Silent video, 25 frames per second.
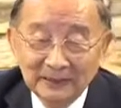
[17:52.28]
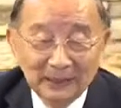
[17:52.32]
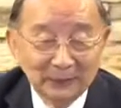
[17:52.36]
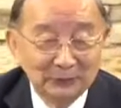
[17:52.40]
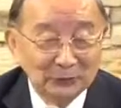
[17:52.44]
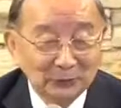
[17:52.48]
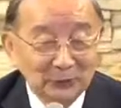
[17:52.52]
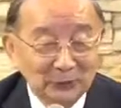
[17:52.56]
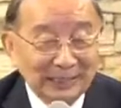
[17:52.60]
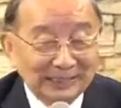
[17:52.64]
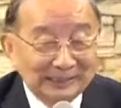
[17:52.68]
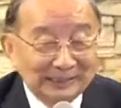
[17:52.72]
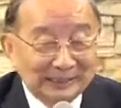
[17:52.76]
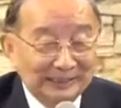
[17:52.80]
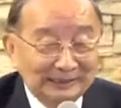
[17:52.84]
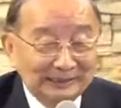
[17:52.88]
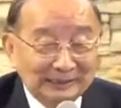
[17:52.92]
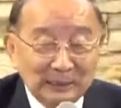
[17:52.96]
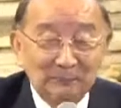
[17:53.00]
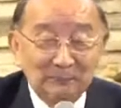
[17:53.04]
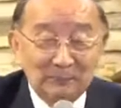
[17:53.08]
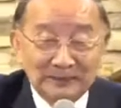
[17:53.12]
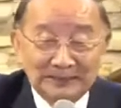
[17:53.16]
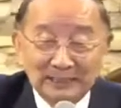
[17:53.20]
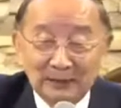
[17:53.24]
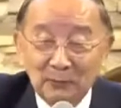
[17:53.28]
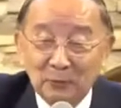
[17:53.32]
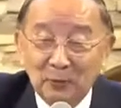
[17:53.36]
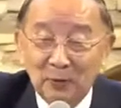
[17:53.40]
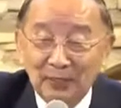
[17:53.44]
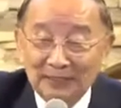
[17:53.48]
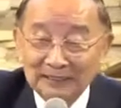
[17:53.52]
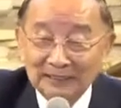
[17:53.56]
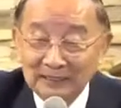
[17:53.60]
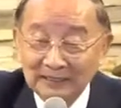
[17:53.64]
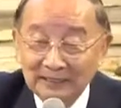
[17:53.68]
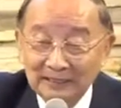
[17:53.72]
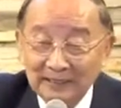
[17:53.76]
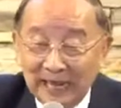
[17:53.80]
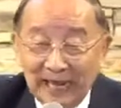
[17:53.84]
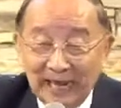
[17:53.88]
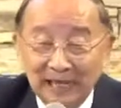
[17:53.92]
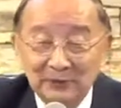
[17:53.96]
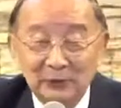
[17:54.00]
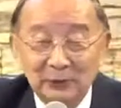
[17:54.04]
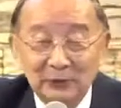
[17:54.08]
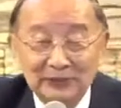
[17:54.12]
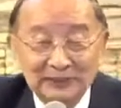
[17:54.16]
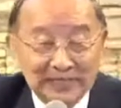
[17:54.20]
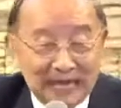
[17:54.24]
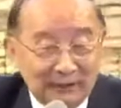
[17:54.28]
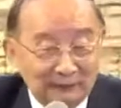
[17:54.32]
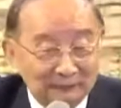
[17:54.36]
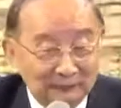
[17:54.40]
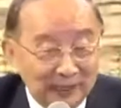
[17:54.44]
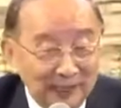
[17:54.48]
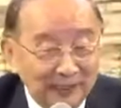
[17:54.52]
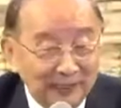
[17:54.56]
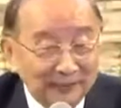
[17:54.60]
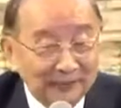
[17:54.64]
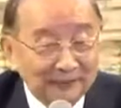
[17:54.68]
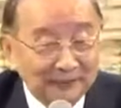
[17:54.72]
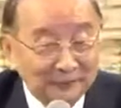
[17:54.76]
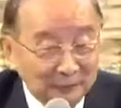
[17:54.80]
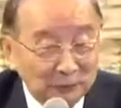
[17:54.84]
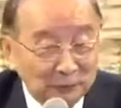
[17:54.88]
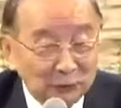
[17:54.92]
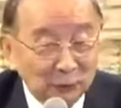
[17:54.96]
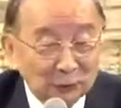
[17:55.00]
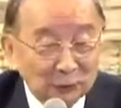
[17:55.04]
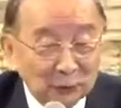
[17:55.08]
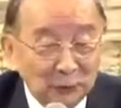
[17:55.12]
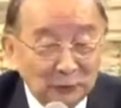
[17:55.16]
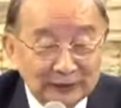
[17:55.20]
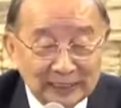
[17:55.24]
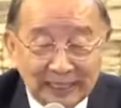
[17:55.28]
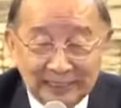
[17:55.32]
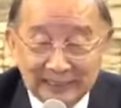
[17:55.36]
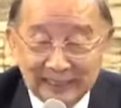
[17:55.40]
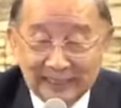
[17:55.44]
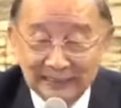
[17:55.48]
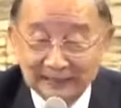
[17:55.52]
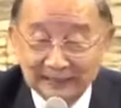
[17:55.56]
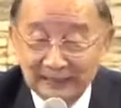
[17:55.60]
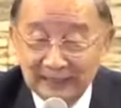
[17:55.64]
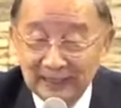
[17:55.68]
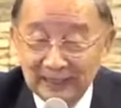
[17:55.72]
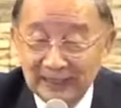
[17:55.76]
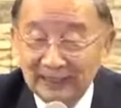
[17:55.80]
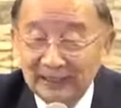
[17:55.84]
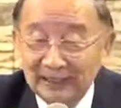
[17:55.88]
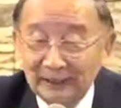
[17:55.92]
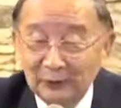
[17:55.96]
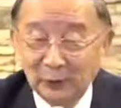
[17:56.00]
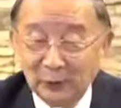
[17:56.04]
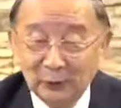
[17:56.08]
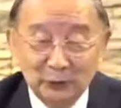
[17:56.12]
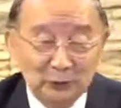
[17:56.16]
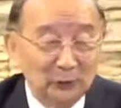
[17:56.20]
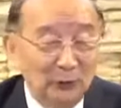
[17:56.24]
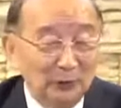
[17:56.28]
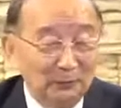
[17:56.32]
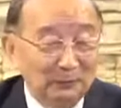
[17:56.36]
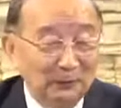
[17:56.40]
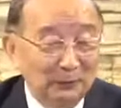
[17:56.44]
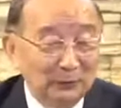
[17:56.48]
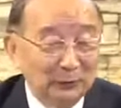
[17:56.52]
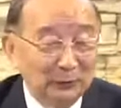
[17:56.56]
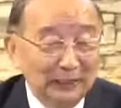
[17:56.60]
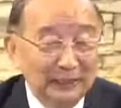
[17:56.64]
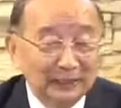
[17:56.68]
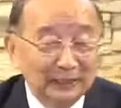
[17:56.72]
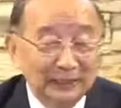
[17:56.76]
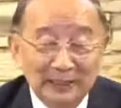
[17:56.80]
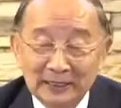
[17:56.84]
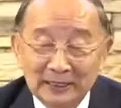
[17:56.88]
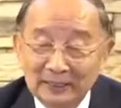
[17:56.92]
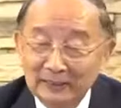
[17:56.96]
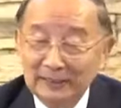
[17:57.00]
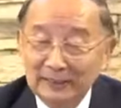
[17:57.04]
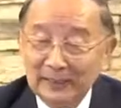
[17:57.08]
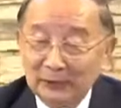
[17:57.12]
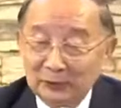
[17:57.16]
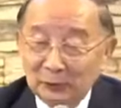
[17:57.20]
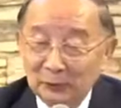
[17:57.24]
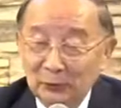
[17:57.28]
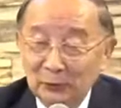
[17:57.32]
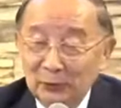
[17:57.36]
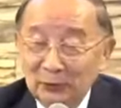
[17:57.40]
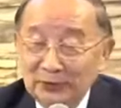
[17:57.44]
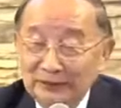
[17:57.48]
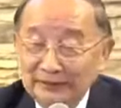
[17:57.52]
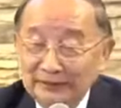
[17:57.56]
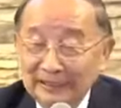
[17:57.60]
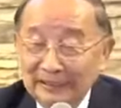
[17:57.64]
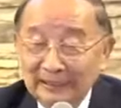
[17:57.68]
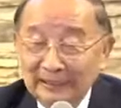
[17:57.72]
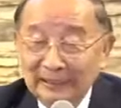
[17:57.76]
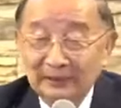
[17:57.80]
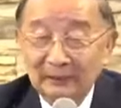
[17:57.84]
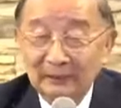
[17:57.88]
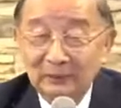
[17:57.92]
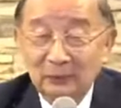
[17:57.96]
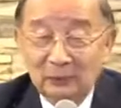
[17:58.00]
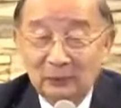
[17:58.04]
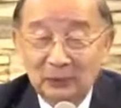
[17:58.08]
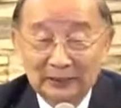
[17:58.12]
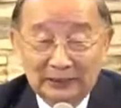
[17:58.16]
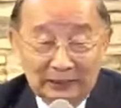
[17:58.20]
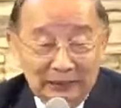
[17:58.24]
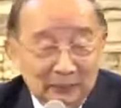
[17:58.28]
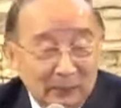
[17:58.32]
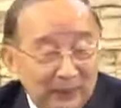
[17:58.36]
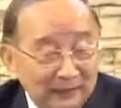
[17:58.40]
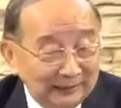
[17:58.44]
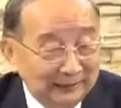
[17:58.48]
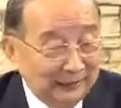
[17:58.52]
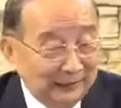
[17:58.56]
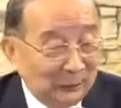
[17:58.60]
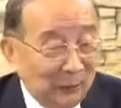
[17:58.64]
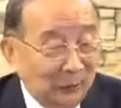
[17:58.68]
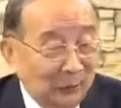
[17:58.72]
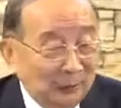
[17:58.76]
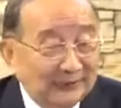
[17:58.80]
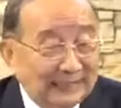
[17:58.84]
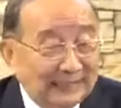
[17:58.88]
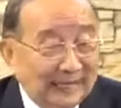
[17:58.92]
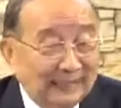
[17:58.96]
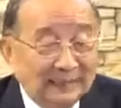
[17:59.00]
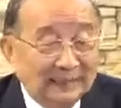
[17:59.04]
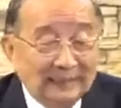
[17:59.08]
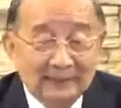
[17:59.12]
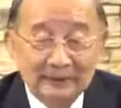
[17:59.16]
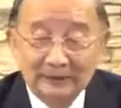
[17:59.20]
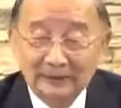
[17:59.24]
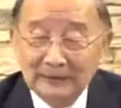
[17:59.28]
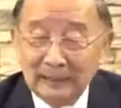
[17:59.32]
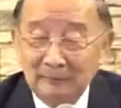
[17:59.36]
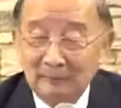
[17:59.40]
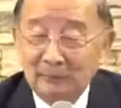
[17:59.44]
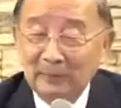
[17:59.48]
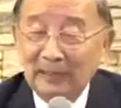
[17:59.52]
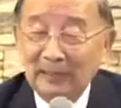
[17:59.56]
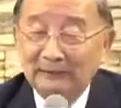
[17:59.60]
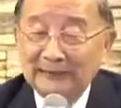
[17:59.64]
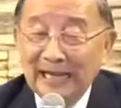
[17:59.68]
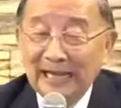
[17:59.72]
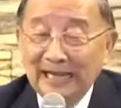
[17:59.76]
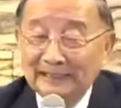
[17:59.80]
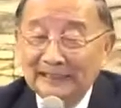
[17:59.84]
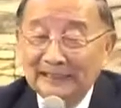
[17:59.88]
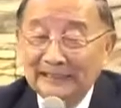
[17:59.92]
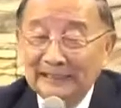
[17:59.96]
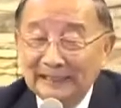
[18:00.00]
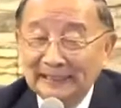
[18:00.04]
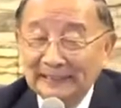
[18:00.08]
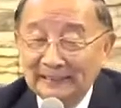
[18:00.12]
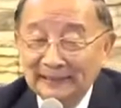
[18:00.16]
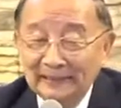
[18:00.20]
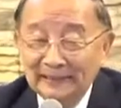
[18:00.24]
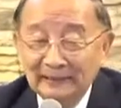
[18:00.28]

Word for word: 我客厅比较宽。还有沙发，你就坐在那里。有时候我们觉得耶稣，你我希望你同在，但不要太近，